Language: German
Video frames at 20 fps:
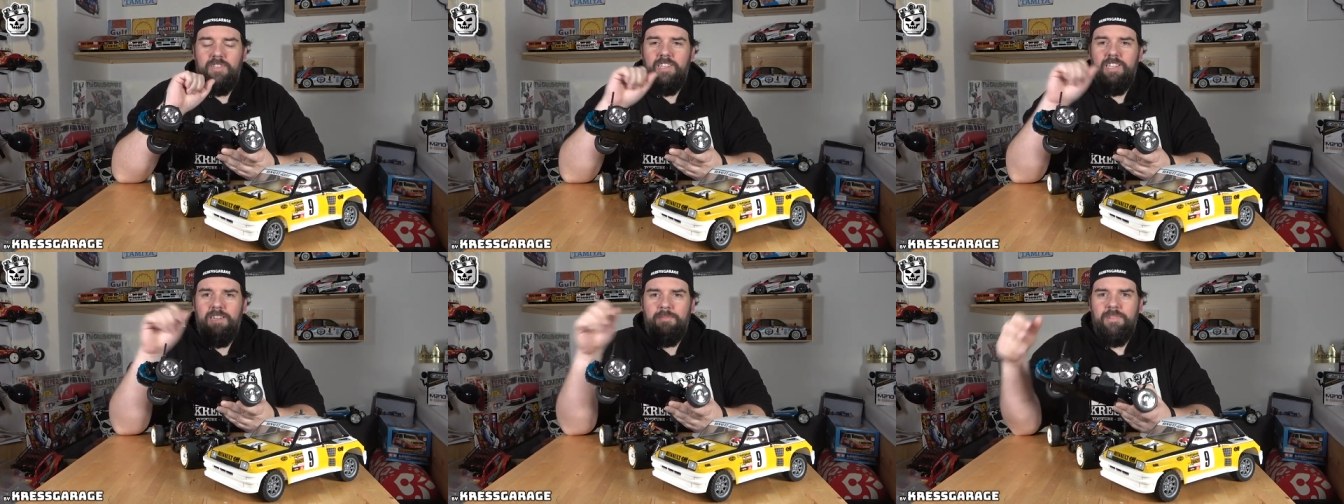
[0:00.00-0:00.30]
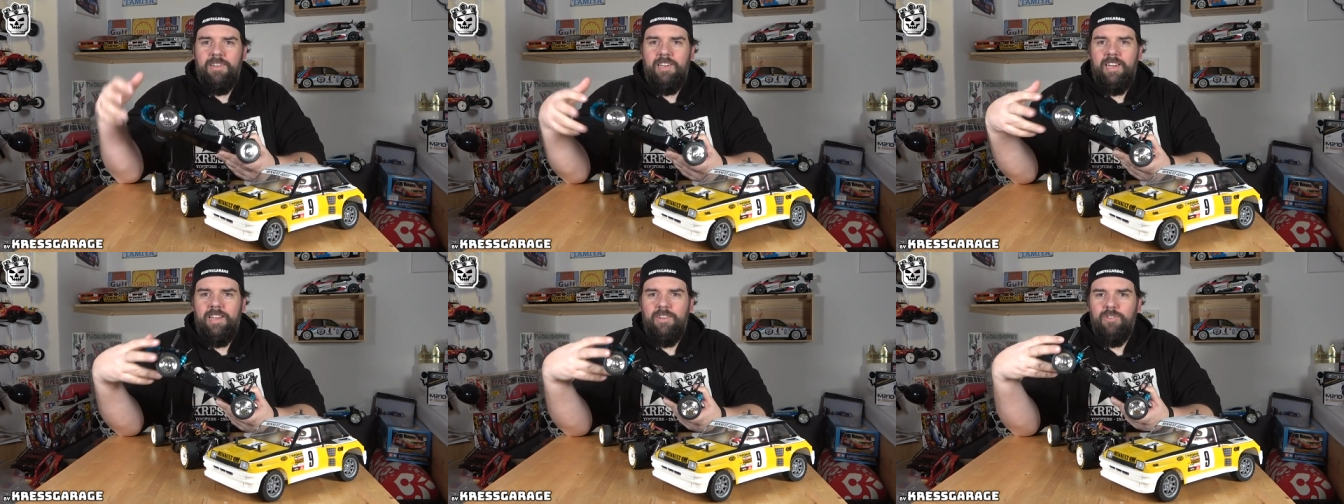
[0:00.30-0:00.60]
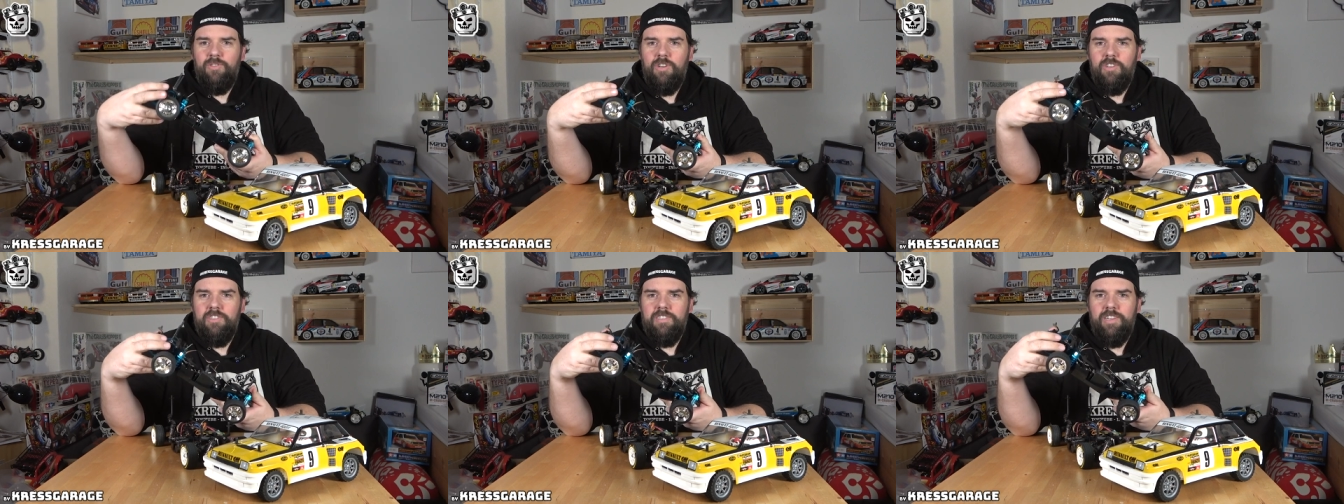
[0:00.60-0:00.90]
Ich habe eine
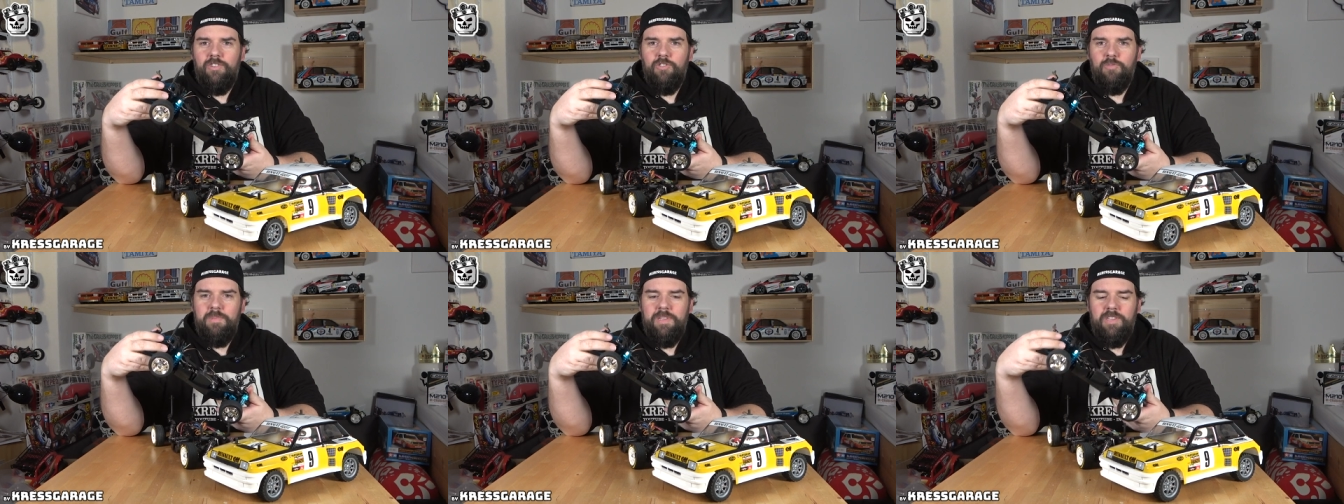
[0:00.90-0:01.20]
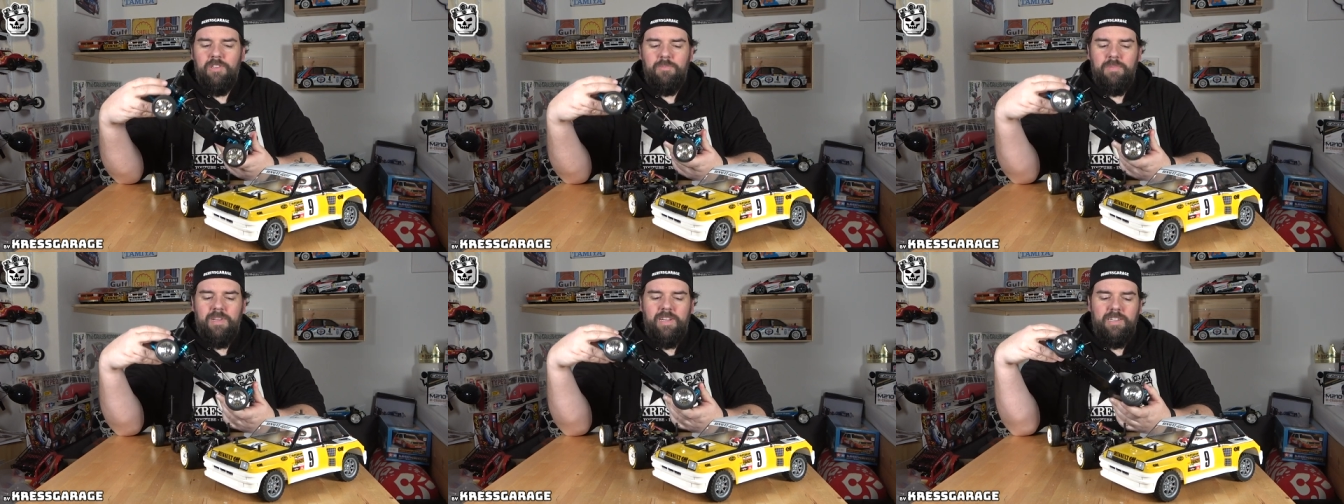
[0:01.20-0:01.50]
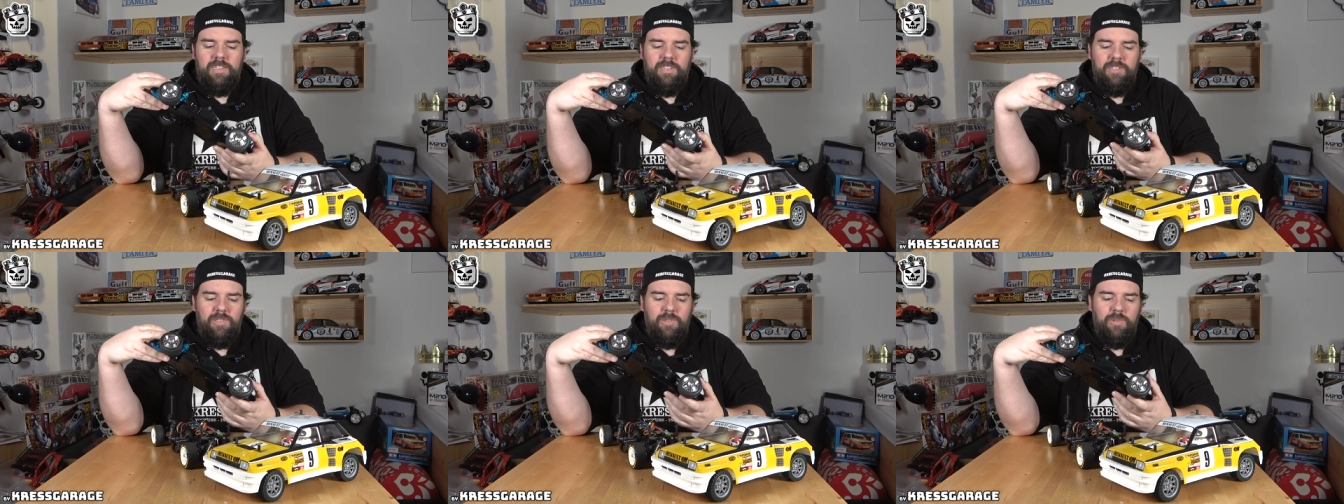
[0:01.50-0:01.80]
Lenkung aus Aluminium
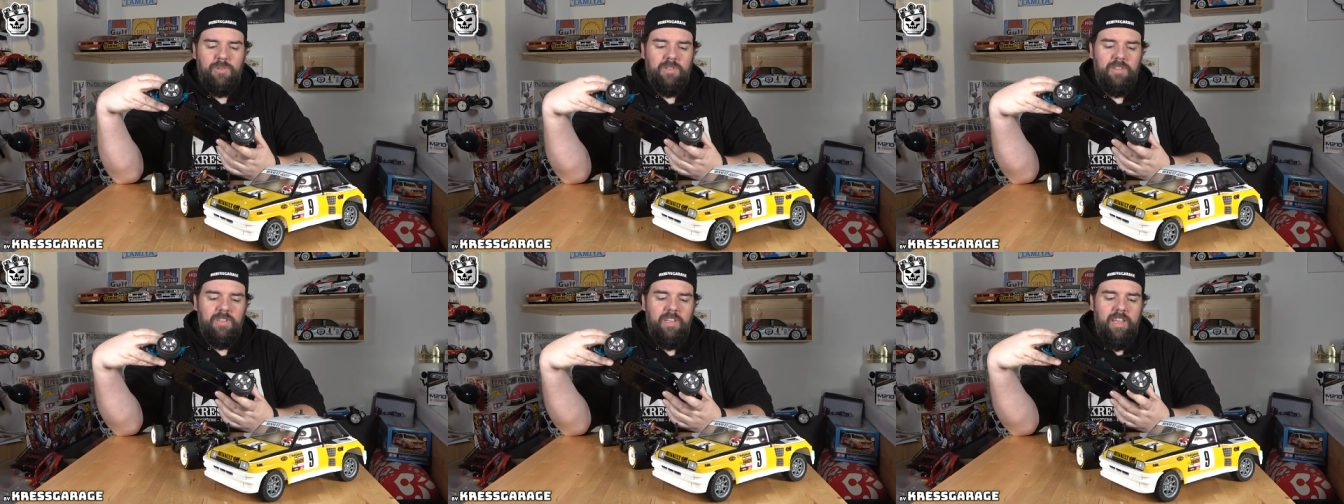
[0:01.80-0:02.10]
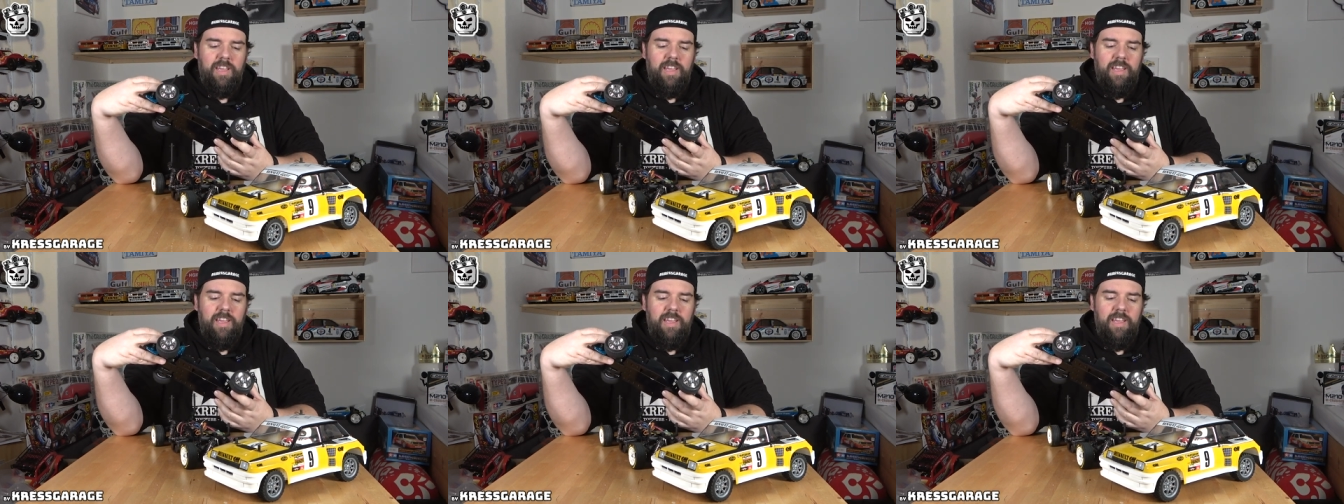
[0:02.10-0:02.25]
nachgezogen.